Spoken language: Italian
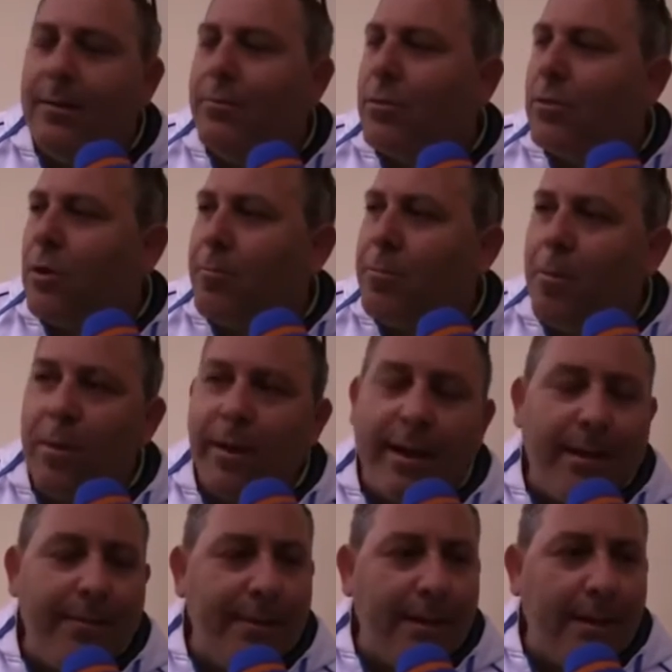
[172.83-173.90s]
purtroppo poi è
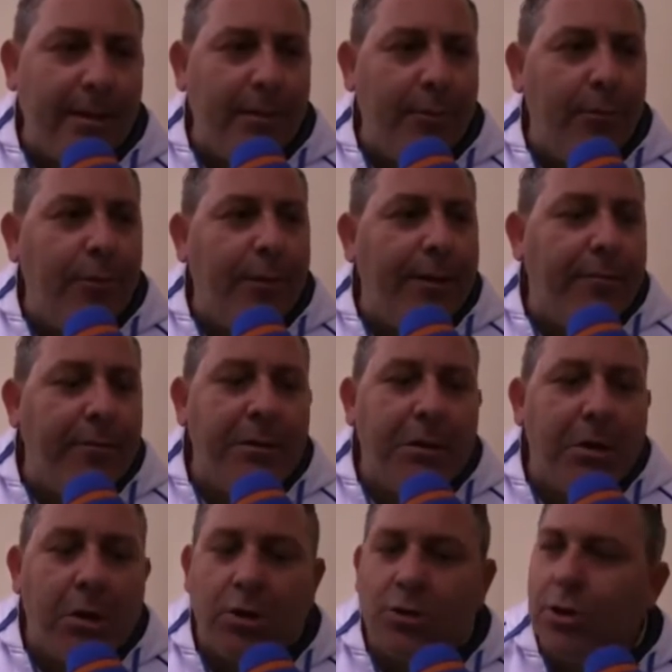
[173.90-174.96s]
capitato a lui, quindi
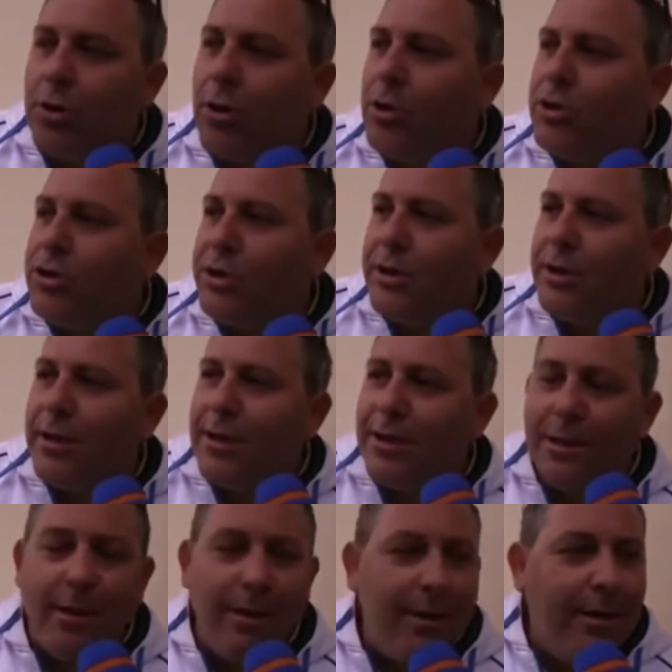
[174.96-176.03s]
non lo so
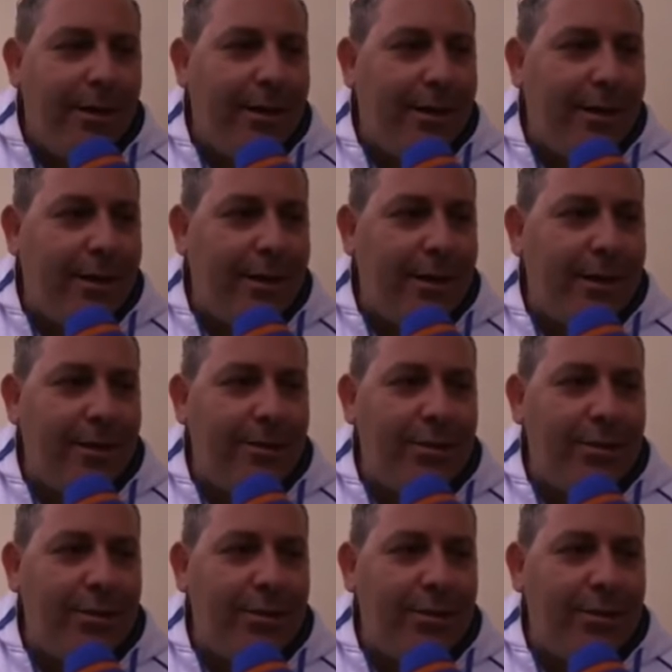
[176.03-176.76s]
oggi eh,